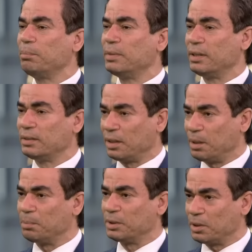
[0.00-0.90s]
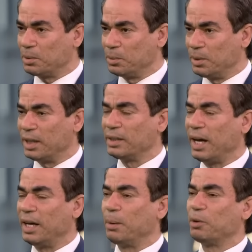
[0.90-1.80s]
حمله ترامب تقول
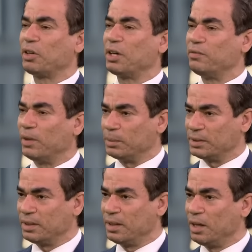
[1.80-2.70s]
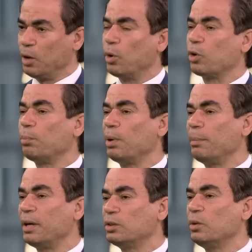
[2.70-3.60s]
انها على وشك الفوز
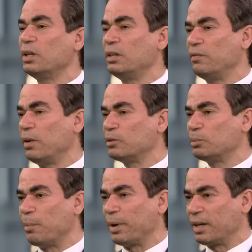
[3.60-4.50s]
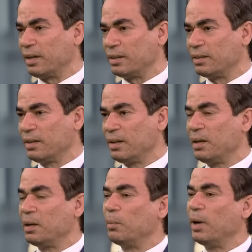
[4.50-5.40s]
وربما تعلن الفوز مبكرا
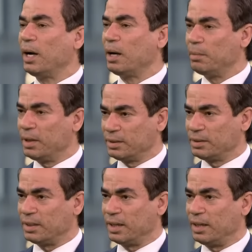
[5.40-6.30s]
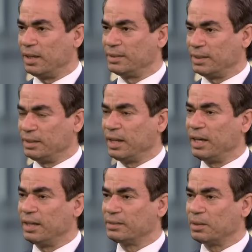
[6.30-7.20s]
وحملة آه،
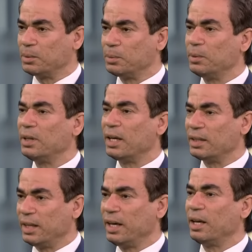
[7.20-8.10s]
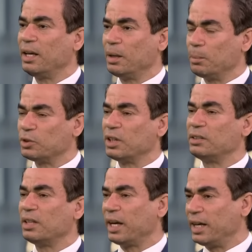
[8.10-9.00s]
السيدة هاريس تقول أنها
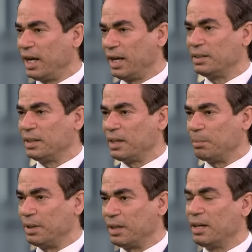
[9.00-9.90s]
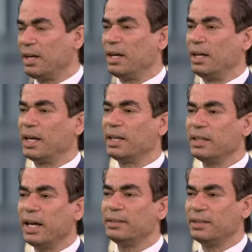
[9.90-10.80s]
مسيطرة إلى حد كبير
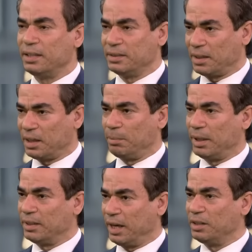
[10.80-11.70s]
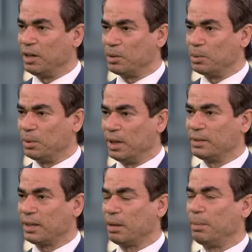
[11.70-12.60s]
لكن هذه الانتخابات دعيني أقول
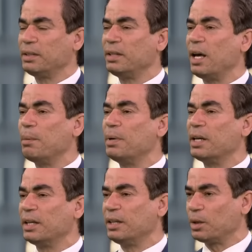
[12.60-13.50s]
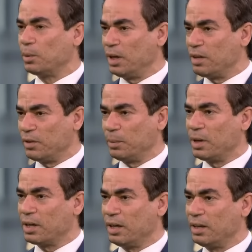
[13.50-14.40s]
انتخابات الأمريكية كلها في
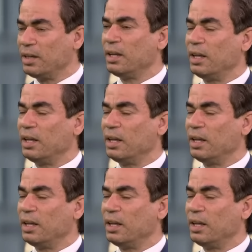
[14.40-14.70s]
الواقع